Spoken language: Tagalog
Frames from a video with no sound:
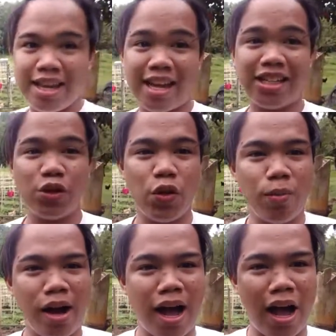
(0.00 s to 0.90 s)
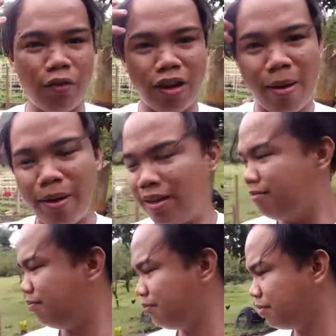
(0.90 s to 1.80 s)
Yes, ito yung mga ano
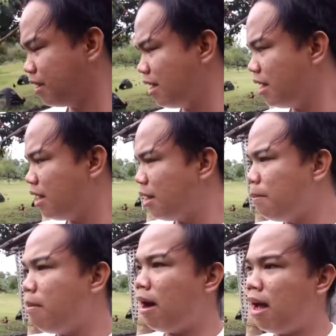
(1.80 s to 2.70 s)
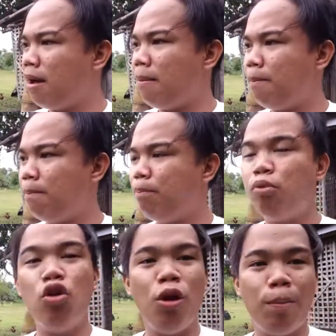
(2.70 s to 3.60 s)
namin mga
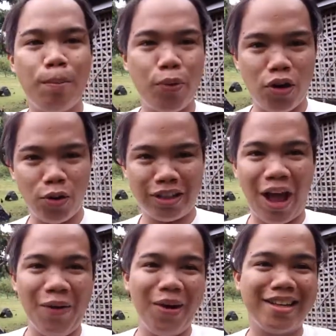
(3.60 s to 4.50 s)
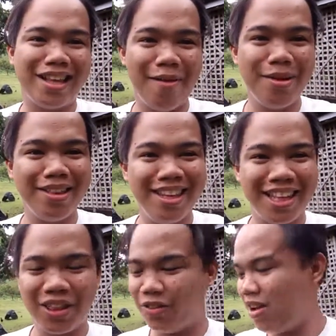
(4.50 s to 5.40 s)
pulpol yung tawag sa amin
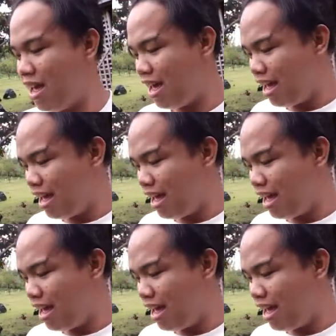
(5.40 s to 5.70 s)
dito.